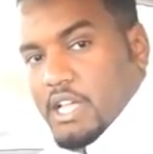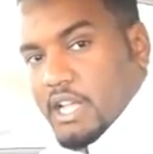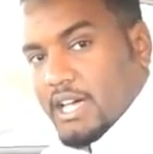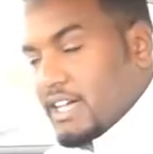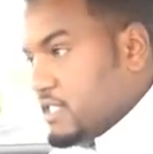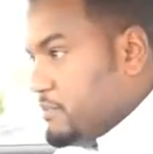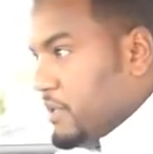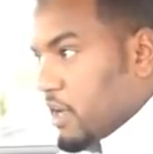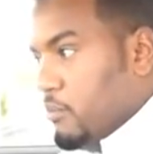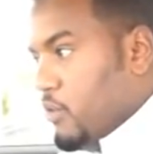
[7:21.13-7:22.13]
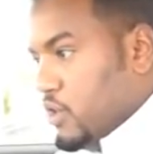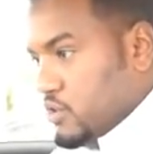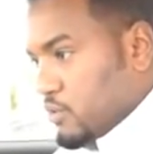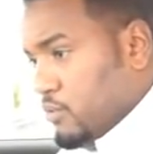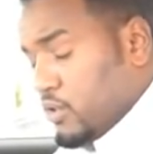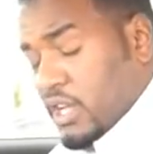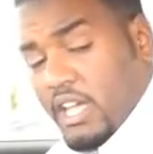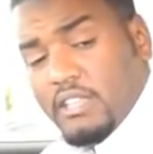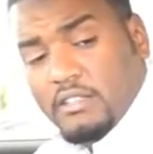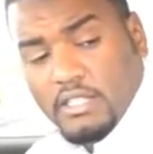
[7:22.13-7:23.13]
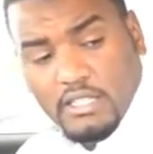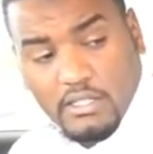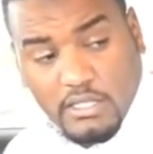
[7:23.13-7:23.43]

الخاص بالامواج الامور دي ايضا تقدر